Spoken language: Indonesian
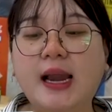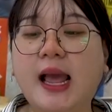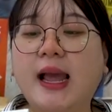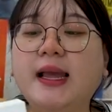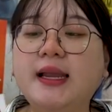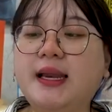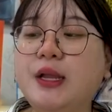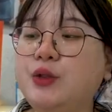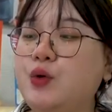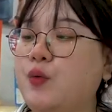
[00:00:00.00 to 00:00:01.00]
Nah,
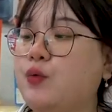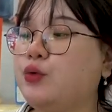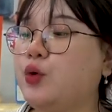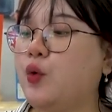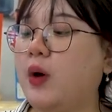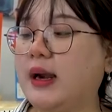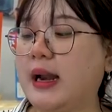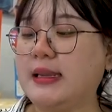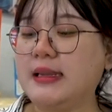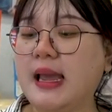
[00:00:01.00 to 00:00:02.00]
ini tuh untuk
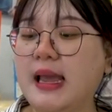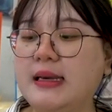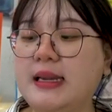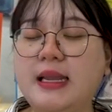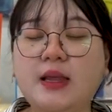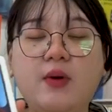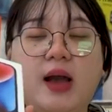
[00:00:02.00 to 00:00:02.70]
warnanya di